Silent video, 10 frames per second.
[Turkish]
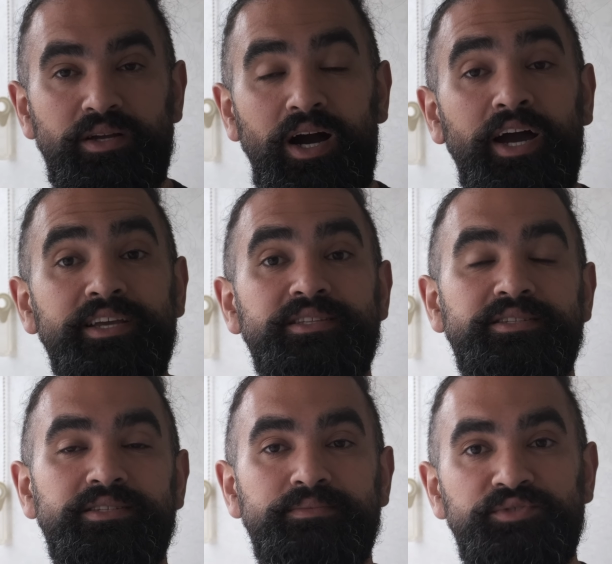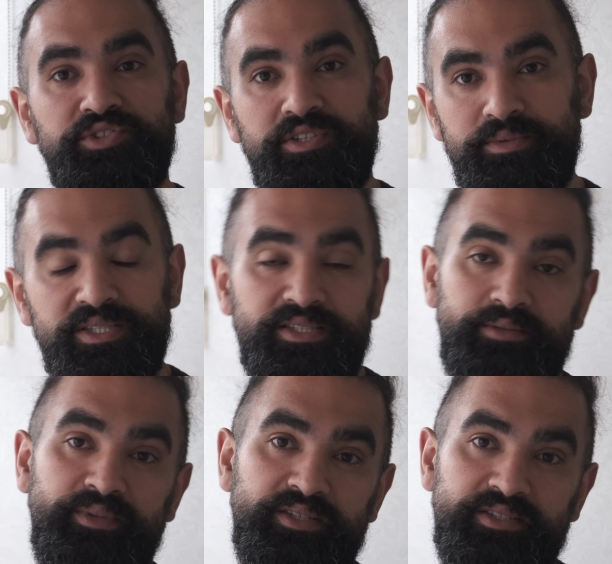aitmiş gibi
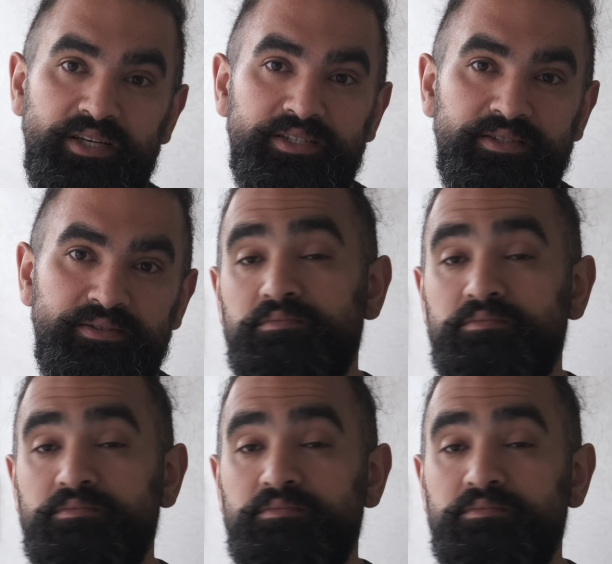hissetmek ister.